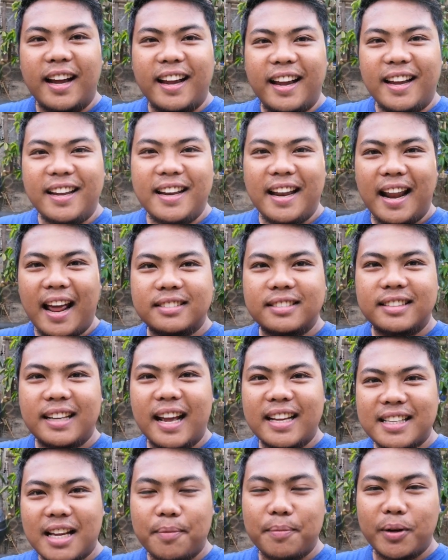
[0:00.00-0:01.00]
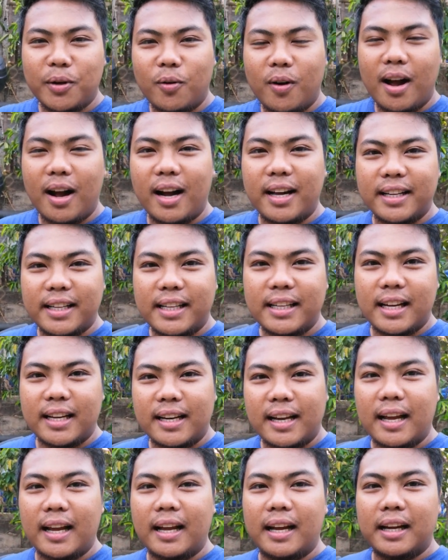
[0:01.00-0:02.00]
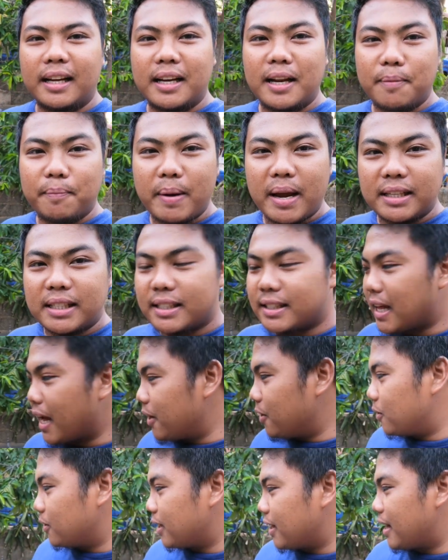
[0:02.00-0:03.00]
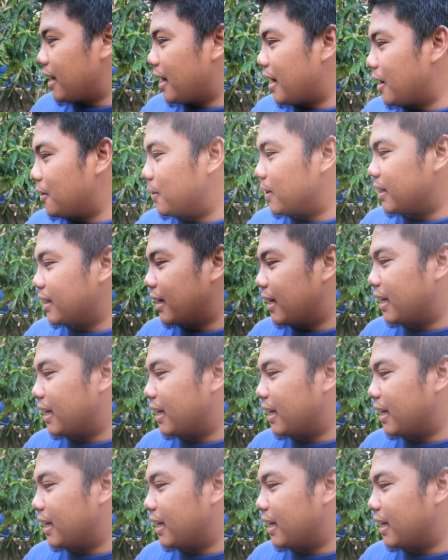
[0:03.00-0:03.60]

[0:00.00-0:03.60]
Ayan, nasabi ko nga kanina na ilang beses tayong nanakawan